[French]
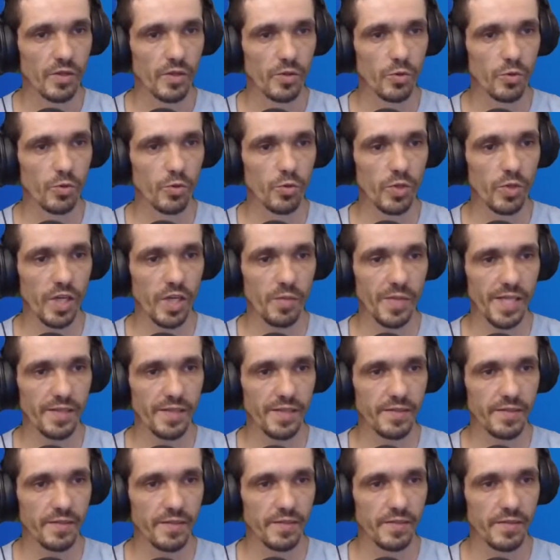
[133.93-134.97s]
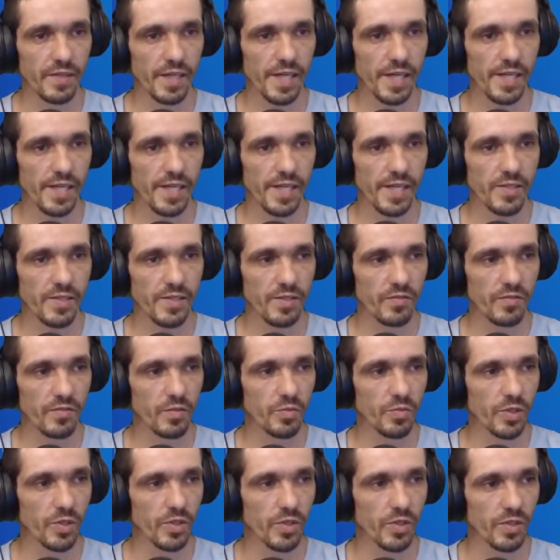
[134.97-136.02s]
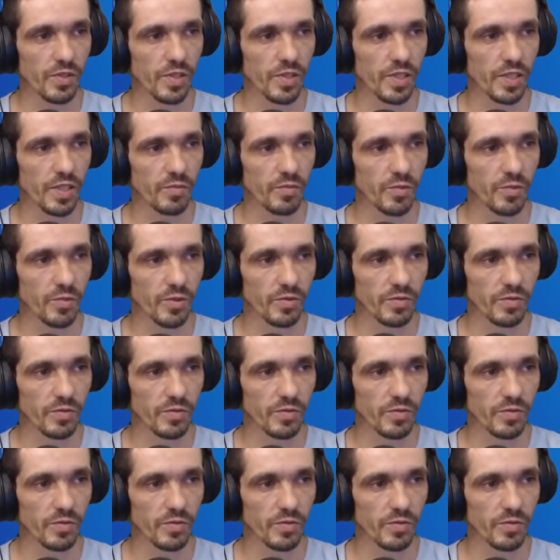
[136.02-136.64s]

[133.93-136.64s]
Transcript: Ou Emat à 500 V-Bucks également.